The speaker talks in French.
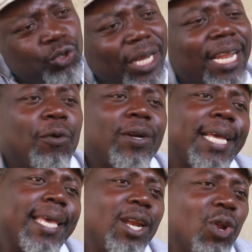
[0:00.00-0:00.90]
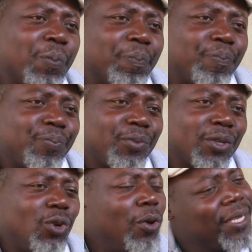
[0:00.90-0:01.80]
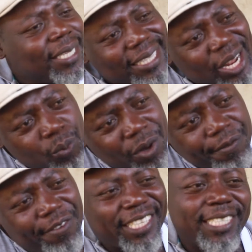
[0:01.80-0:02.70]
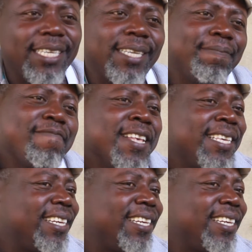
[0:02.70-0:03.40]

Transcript: Dieu a d'abord créé l'homme. L'homme était tellement fâché